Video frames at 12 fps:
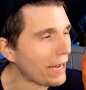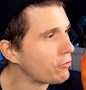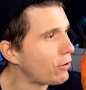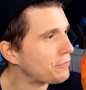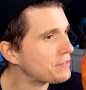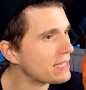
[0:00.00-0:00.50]

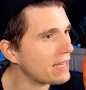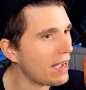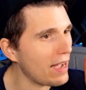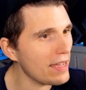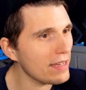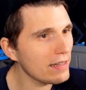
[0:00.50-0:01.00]
Minecraft
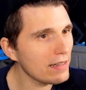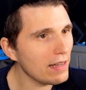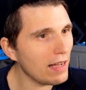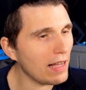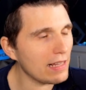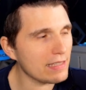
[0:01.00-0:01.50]
Sky.
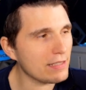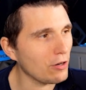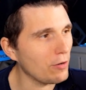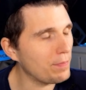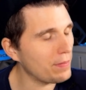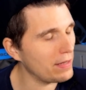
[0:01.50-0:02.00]
Als
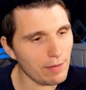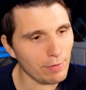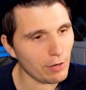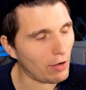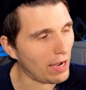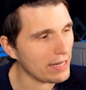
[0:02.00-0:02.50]
ob.
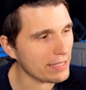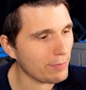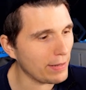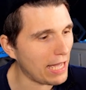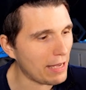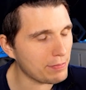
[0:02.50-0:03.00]
Immer noch
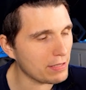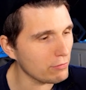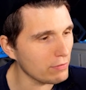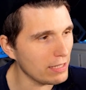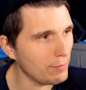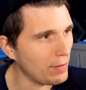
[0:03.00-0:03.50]
eines meiner
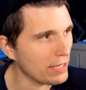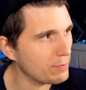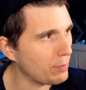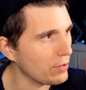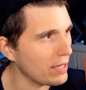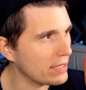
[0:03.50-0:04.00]
absoluten
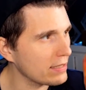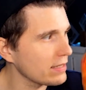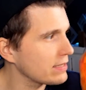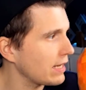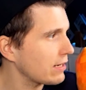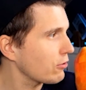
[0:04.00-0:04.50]
Lieblingsprojekte.
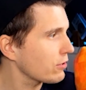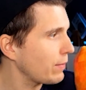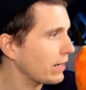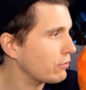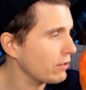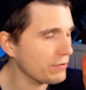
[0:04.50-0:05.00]
Ich sag euch,
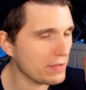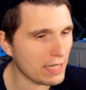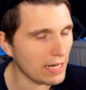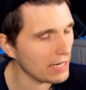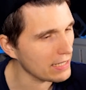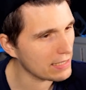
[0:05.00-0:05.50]
Minecraft
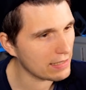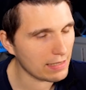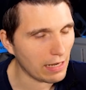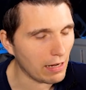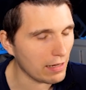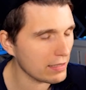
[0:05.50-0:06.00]
Sky
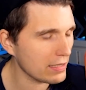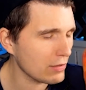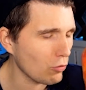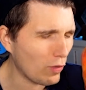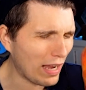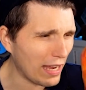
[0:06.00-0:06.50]
ist ach, so